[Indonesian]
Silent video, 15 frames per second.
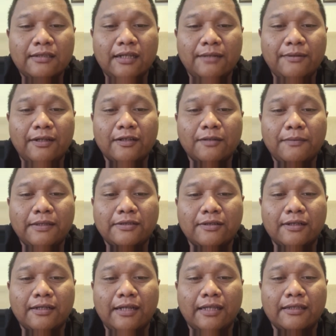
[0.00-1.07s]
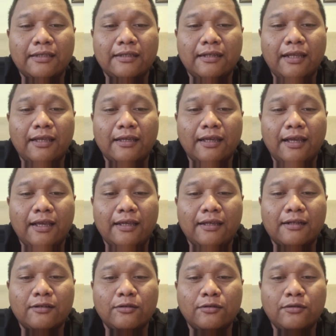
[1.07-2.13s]
Assalamualaikum Mas, sore nanti naik
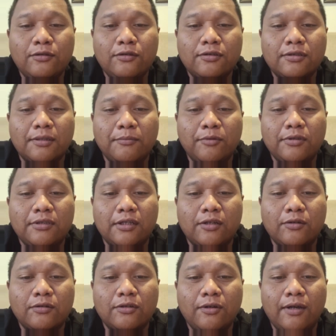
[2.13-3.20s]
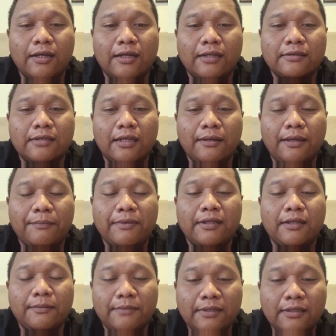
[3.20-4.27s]
HR Kudus Kebun Jeruk doakan selamat
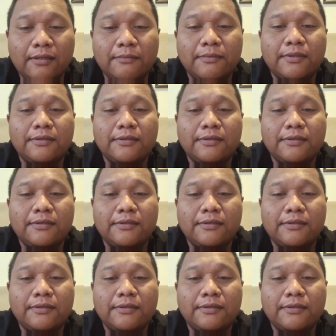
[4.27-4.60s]
amin amin.